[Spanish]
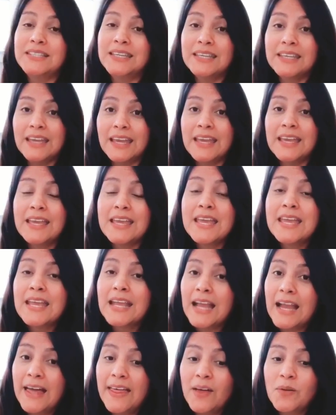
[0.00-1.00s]
Así que
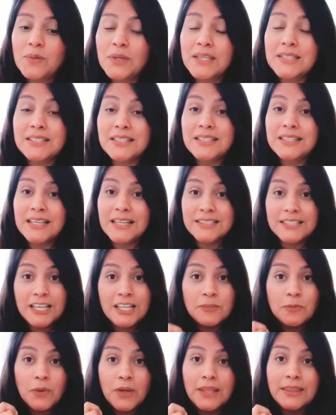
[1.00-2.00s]
cada una de esas
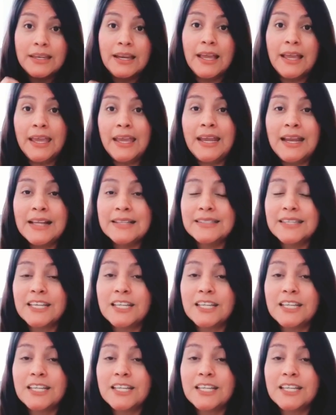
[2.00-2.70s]
ideas se las voy a traer.